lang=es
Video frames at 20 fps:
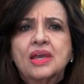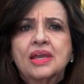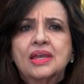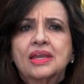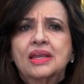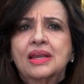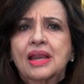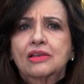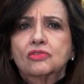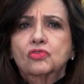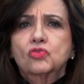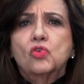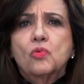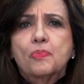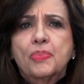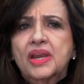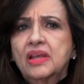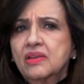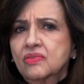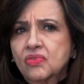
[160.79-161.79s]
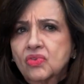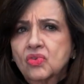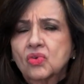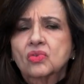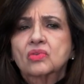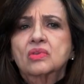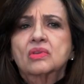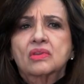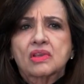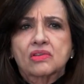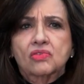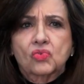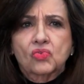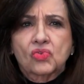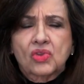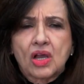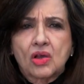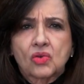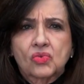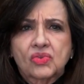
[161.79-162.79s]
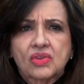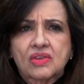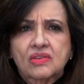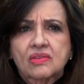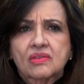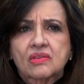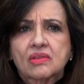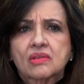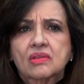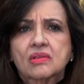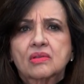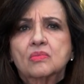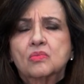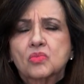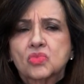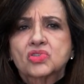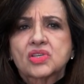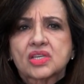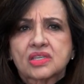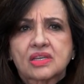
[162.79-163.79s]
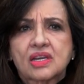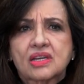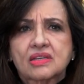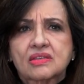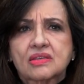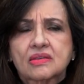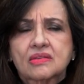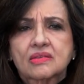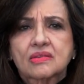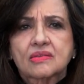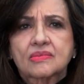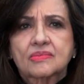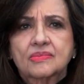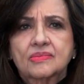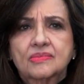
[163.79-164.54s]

y la superación de sus causas. Muchas gracias.